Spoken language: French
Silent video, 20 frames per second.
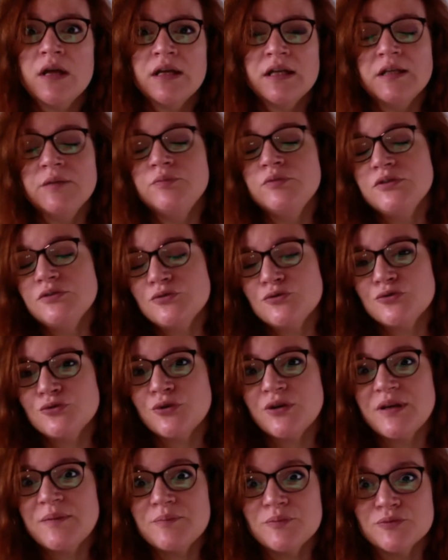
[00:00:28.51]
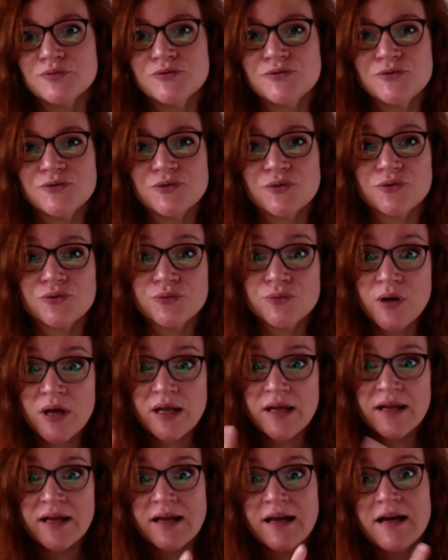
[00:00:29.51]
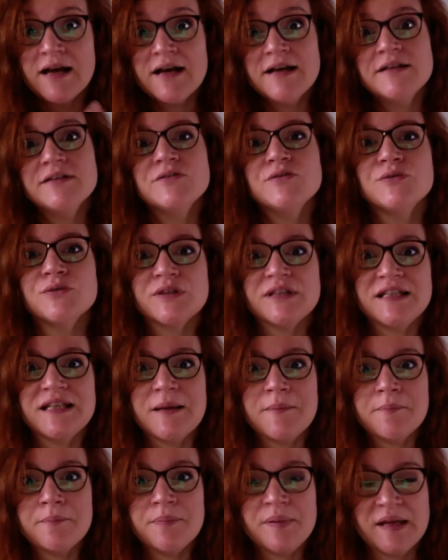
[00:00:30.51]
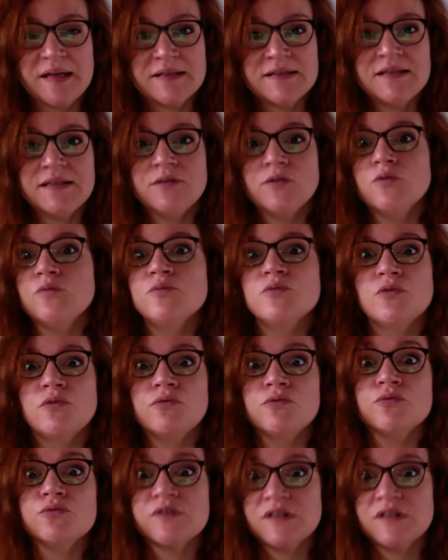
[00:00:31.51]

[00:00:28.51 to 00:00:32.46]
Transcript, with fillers: et puis que je réponde surtout à ce qui est pertinent pour vous.